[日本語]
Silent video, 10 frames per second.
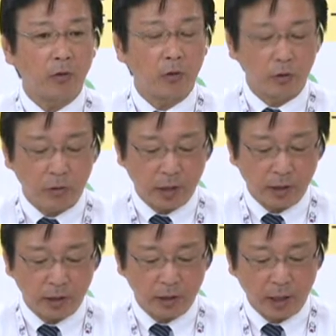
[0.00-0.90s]
こういう
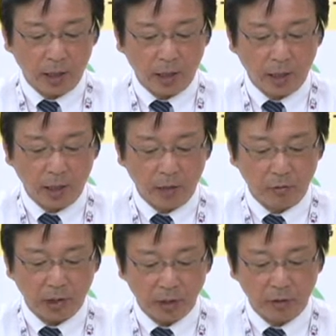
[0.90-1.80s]
形で、え
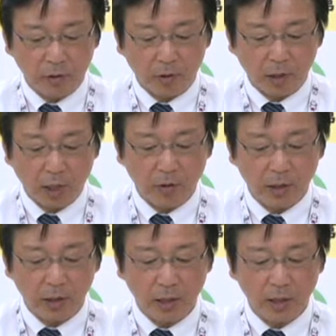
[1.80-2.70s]
岩田市の平
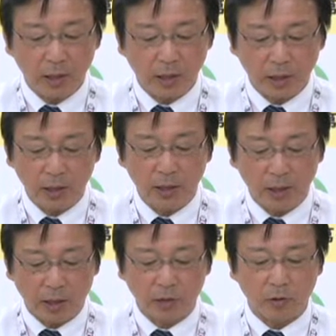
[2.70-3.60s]
和記念
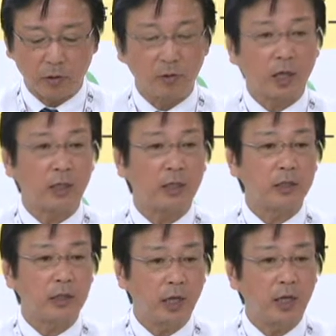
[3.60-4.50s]
式典という
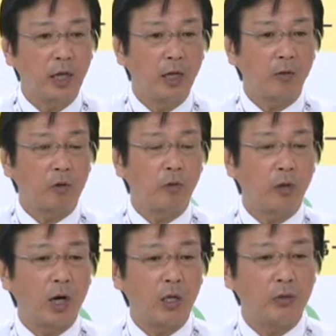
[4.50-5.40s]
形で
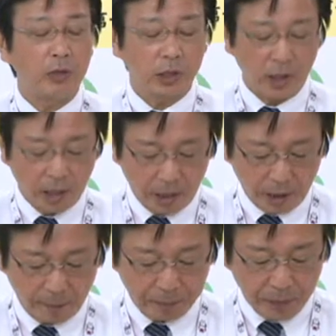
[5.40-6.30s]
衣替えをしなが
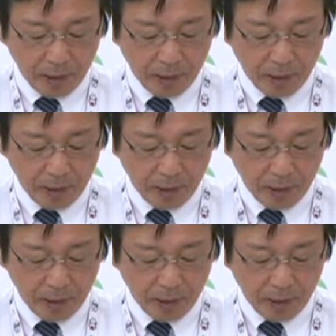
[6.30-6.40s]
ら、